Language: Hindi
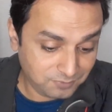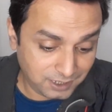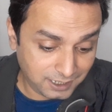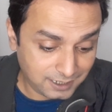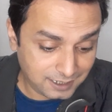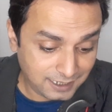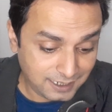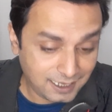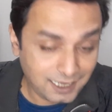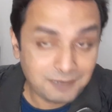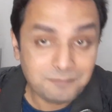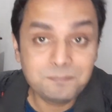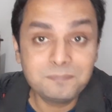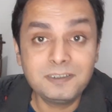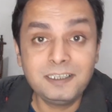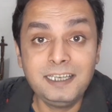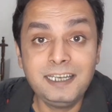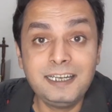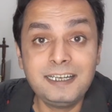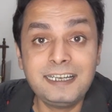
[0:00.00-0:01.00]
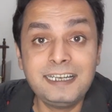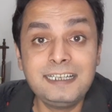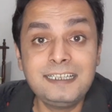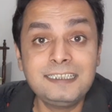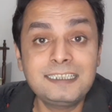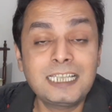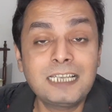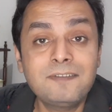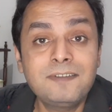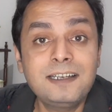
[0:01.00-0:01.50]
देख लें आप
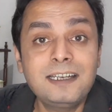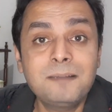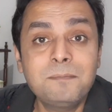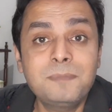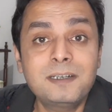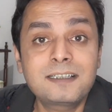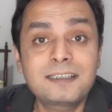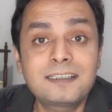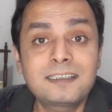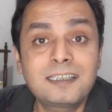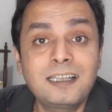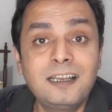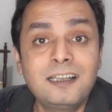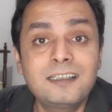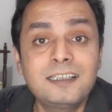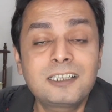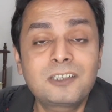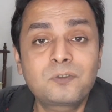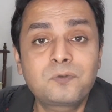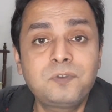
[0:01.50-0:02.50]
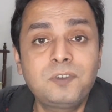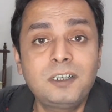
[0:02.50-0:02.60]
887 नंबर्स के साथ इस